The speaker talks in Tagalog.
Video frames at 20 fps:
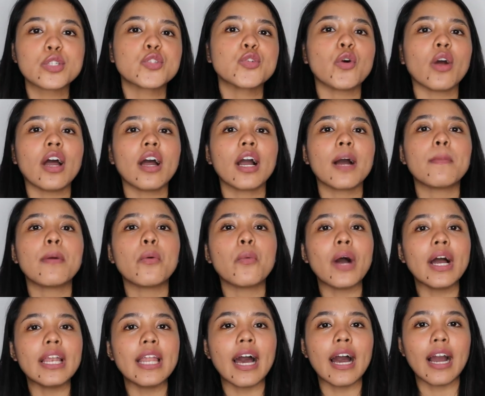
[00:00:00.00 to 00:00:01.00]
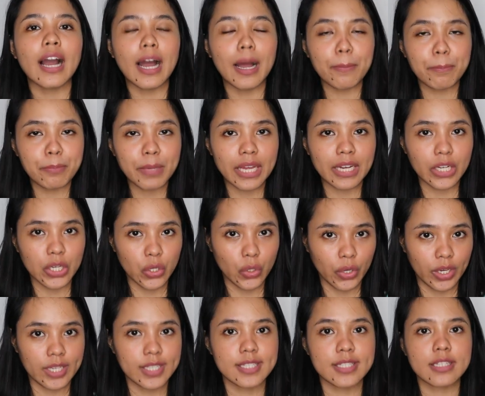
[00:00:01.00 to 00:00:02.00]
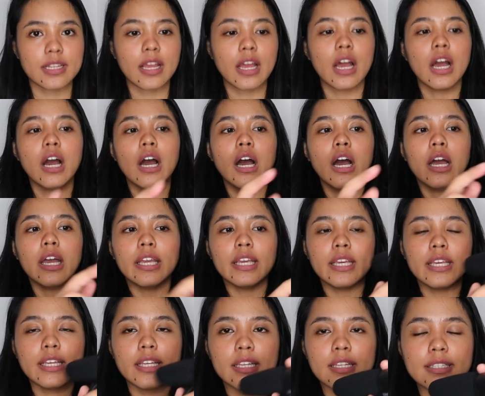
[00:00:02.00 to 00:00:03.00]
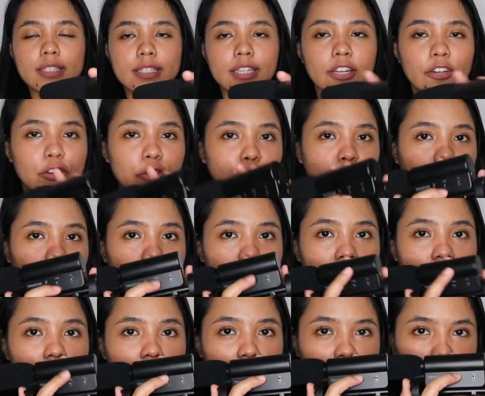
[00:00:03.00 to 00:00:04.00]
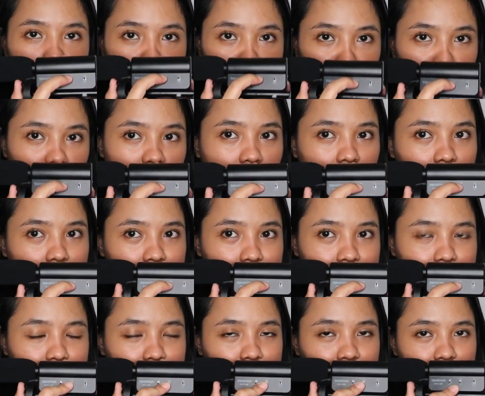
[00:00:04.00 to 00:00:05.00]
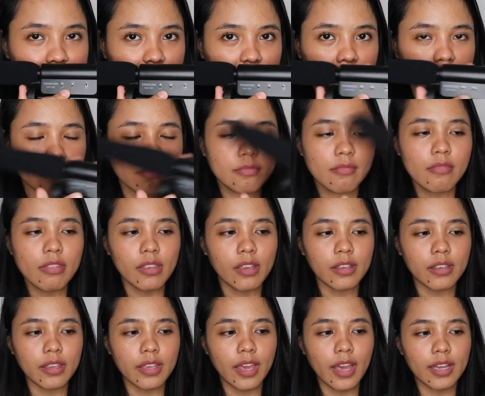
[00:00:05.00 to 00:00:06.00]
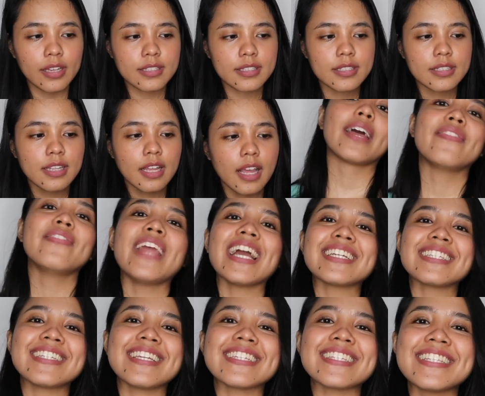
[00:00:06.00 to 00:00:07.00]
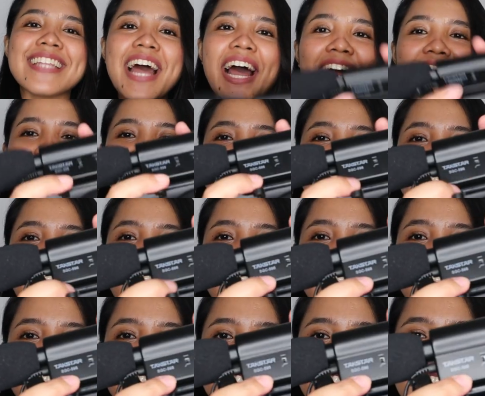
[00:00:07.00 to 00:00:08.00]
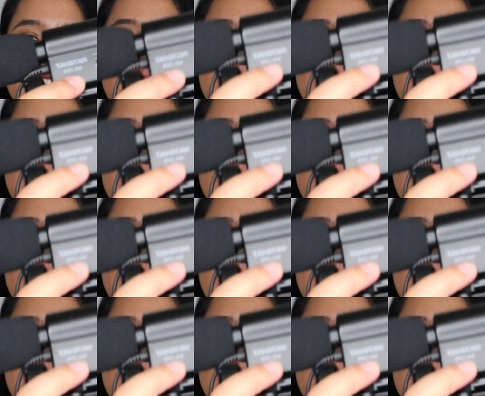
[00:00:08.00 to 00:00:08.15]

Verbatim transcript: gusto ka nga mawala ang ambient noise, i-zero gain lang nimo siya. Yes. Next is na siya